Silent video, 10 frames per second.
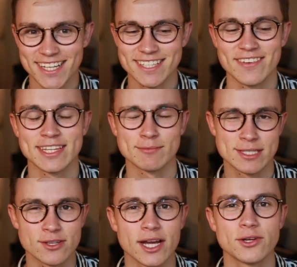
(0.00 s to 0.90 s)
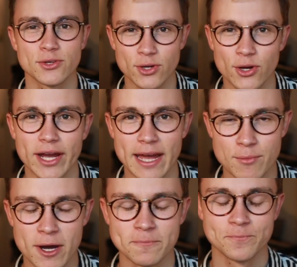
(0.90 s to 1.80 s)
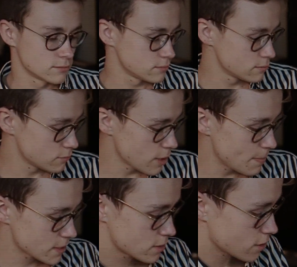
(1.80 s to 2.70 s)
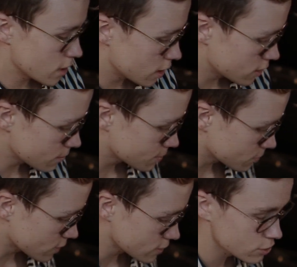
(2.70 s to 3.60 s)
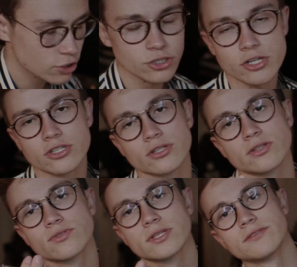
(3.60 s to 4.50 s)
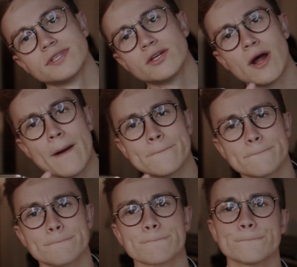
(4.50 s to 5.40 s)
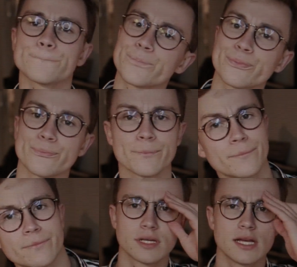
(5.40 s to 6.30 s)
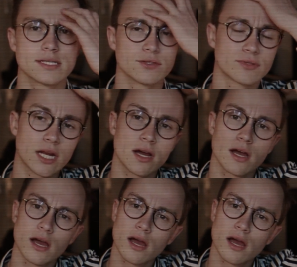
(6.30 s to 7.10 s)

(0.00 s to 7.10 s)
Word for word: Ça va être un petit secret entre Gloria et moi. Ouais, parce que, euh, non, c'est pour ça, je, je suis en train de tourner une vidéo là. Vas-y, à tout à l'heure.